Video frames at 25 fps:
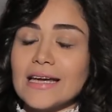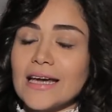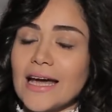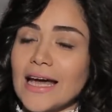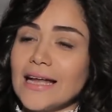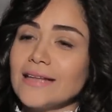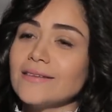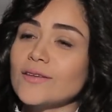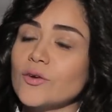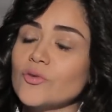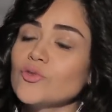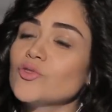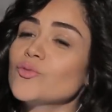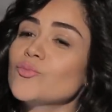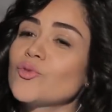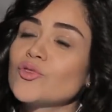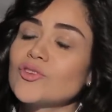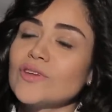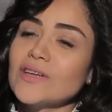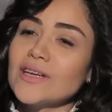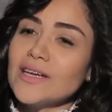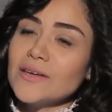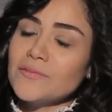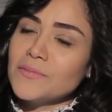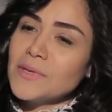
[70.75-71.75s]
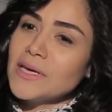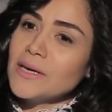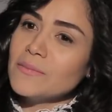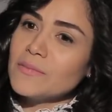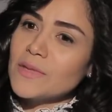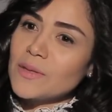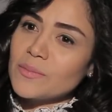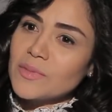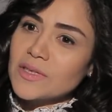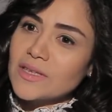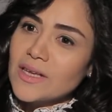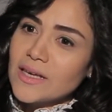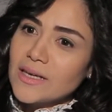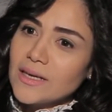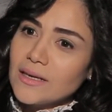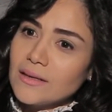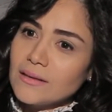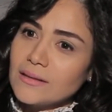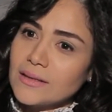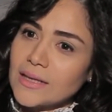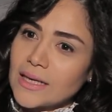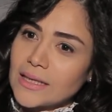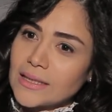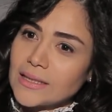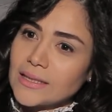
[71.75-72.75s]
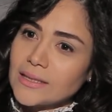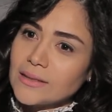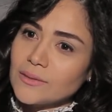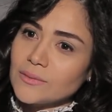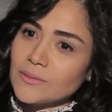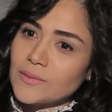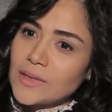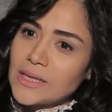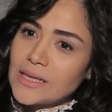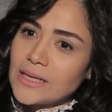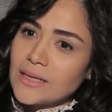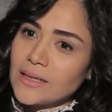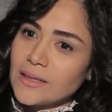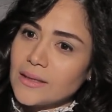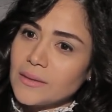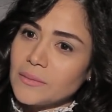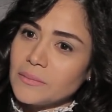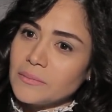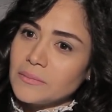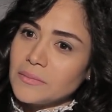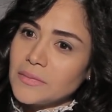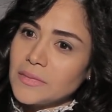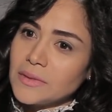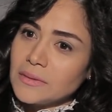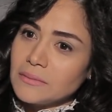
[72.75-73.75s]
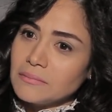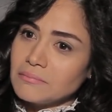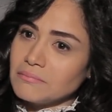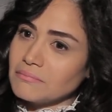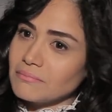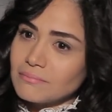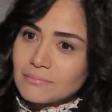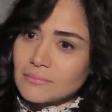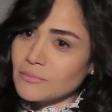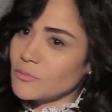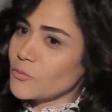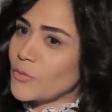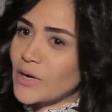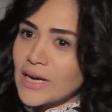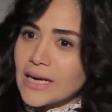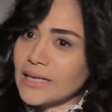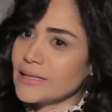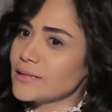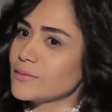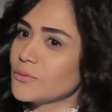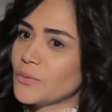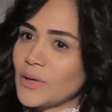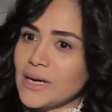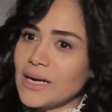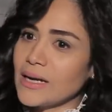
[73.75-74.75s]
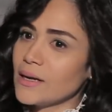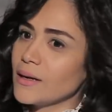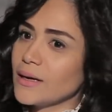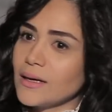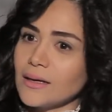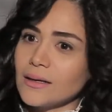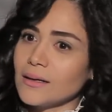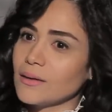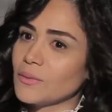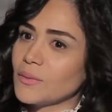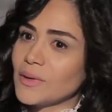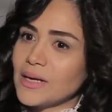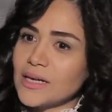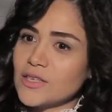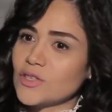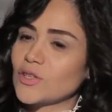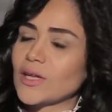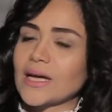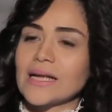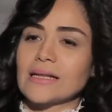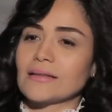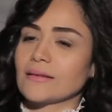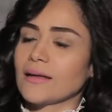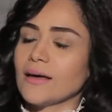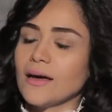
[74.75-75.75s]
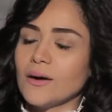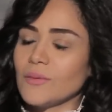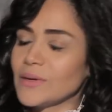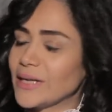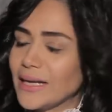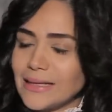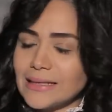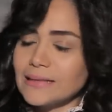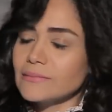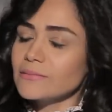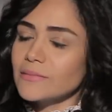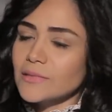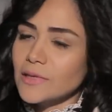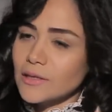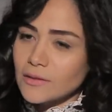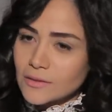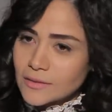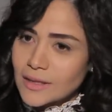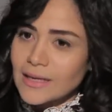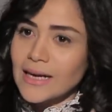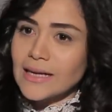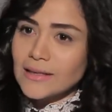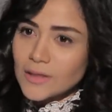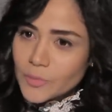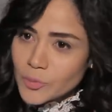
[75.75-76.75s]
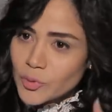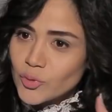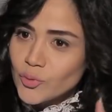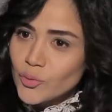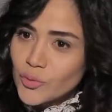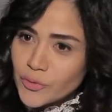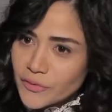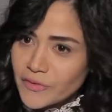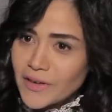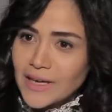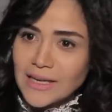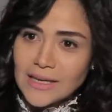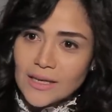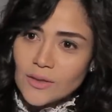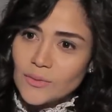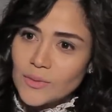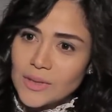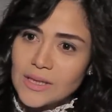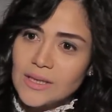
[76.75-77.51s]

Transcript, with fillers: هل انت كنت مقتنع بيها من البدايه يعني ولا ولا ولا ولا اشتغلتها يعني اقتنعت بالدور فعلا